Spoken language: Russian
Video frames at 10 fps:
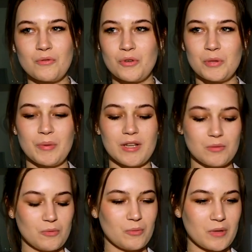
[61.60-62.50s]
вот,
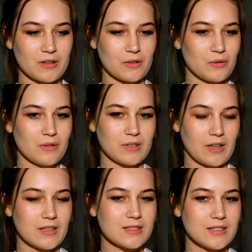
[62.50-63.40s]
поэтому у меня так,
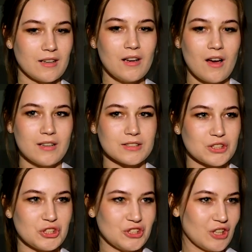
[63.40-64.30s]
такая цель
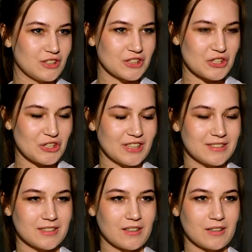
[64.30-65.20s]
защищать,
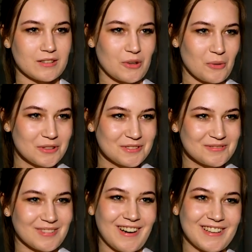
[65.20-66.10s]
защищать народ
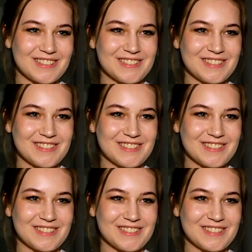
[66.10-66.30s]
от